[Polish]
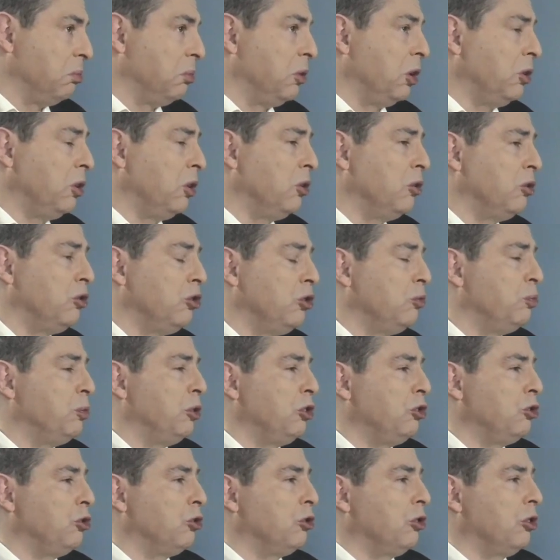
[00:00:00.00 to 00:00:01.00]
dotąd
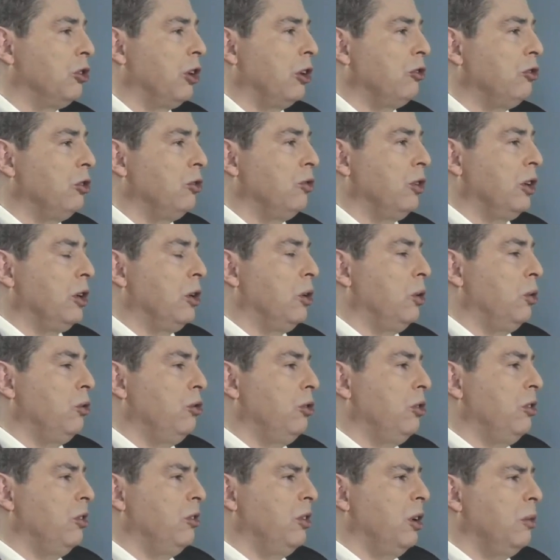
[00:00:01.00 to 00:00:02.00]
przecież tacy zwykli
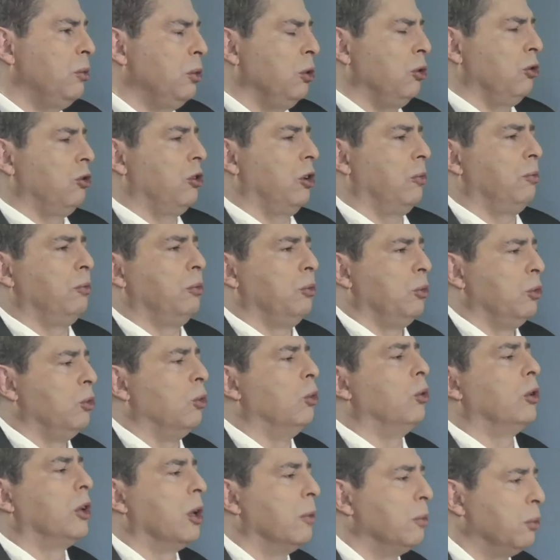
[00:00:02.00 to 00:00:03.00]
ludzie nie zajmują się
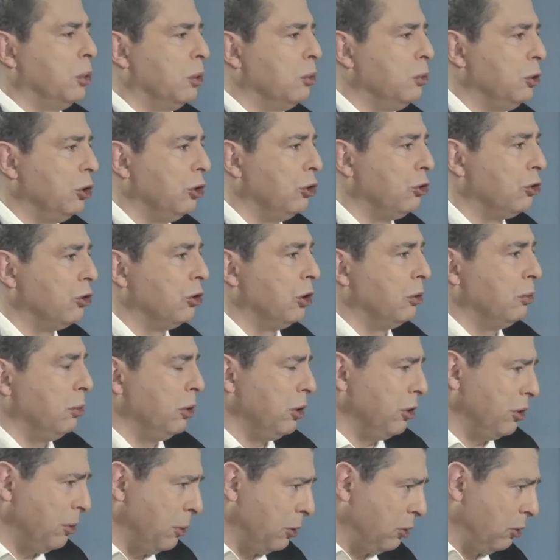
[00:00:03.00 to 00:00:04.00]
długiem publicznym,
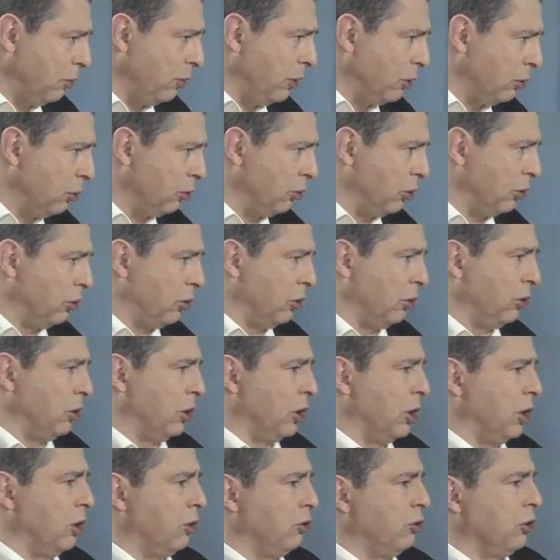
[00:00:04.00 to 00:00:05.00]
bo nie za bardzo wiedzą, co to
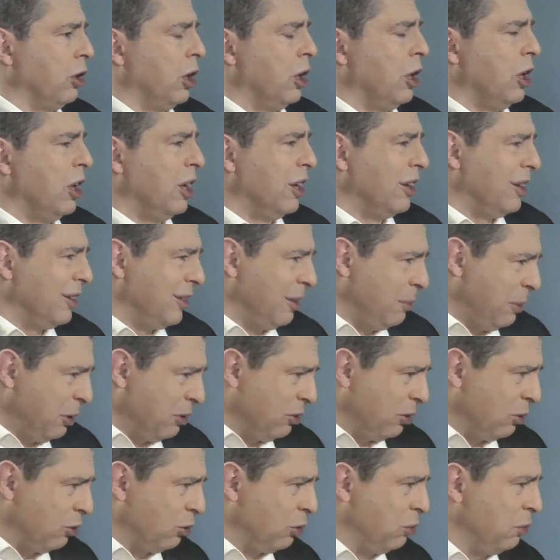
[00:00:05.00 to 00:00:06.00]
jest. Nie za
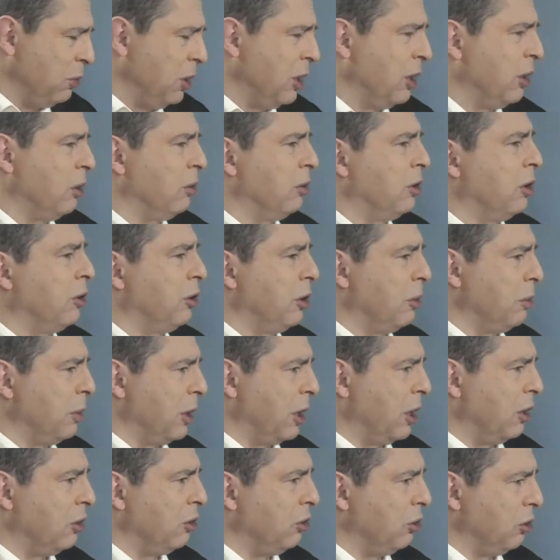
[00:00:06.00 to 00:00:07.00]
bardzo rozumieją te, te
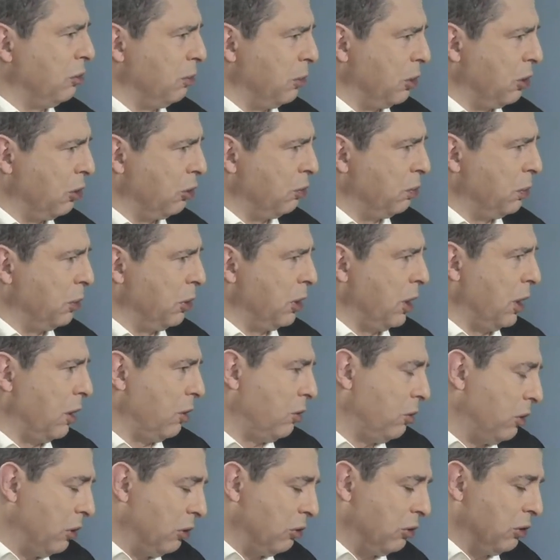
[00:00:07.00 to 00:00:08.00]
mechanizmy
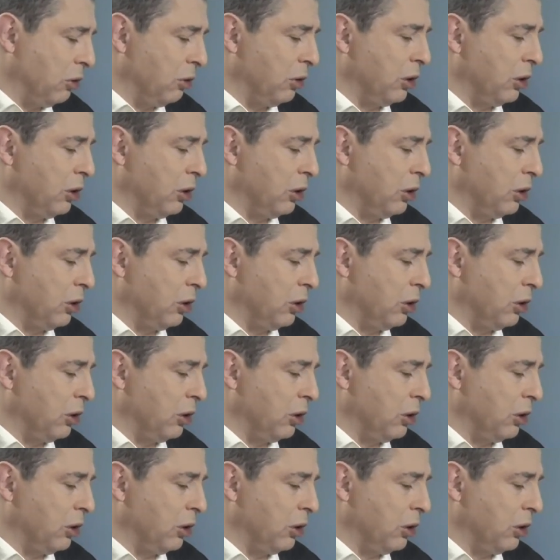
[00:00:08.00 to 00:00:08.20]
gospodarcze, nic